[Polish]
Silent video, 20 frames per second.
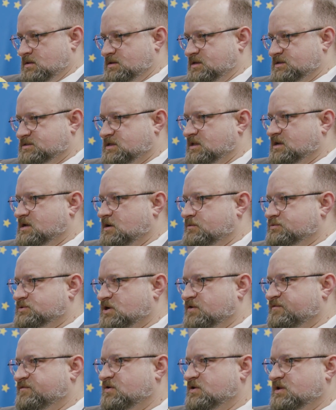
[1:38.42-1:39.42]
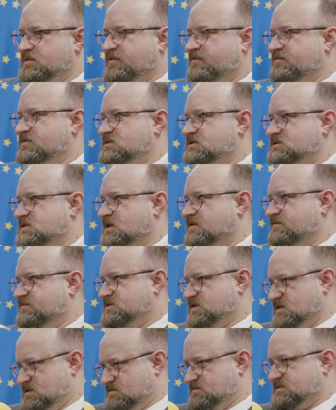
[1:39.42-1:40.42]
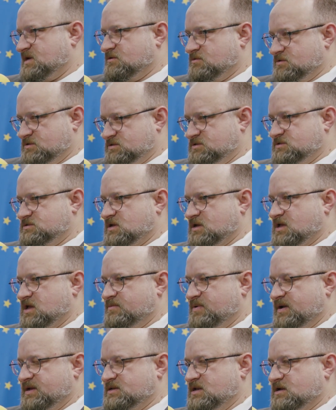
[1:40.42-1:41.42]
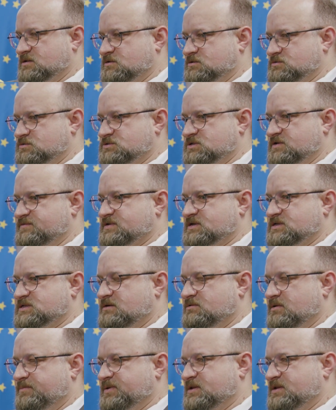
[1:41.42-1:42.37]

Jest kilka obszarów i one powinny stanowić jedną całość, tak jak pani doktor słusznie wskazała.